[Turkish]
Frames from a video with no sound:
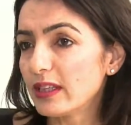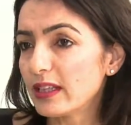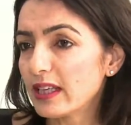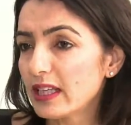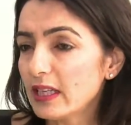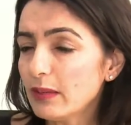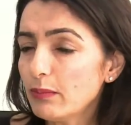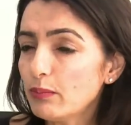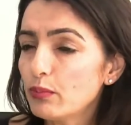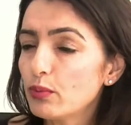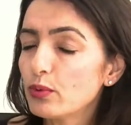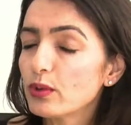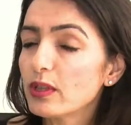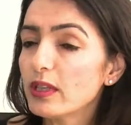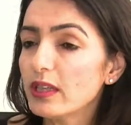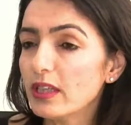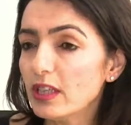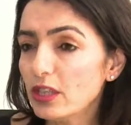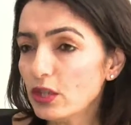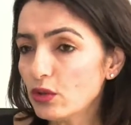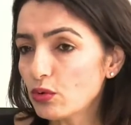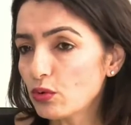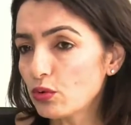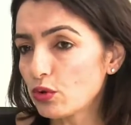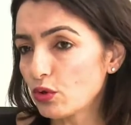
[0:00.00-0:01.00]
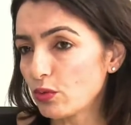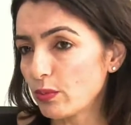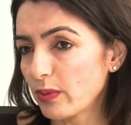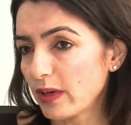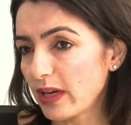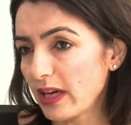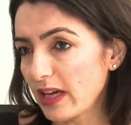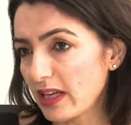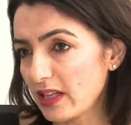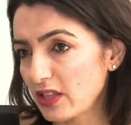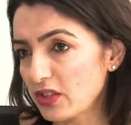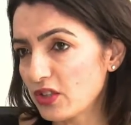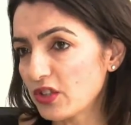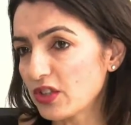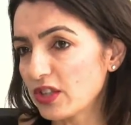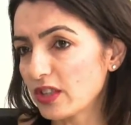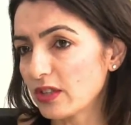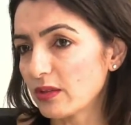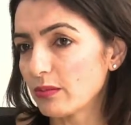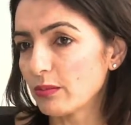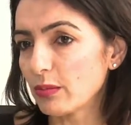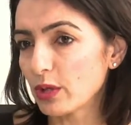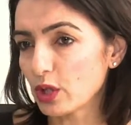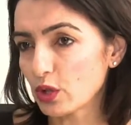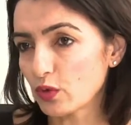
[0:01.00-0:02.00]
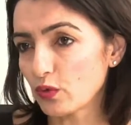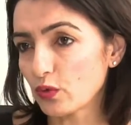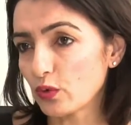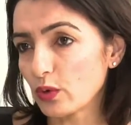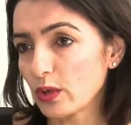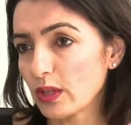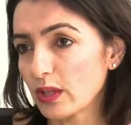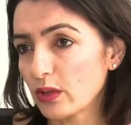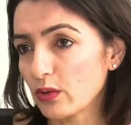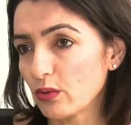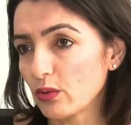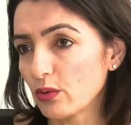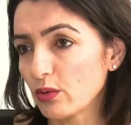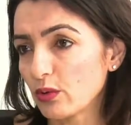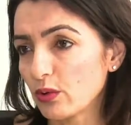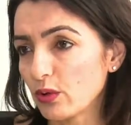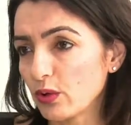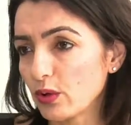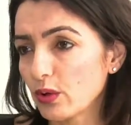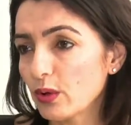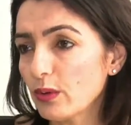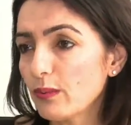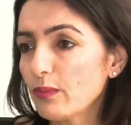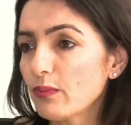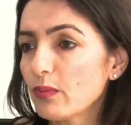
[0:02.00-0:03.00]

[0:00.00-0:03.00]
gelip burada iş kurmaya ilişkin başvurular oluyor.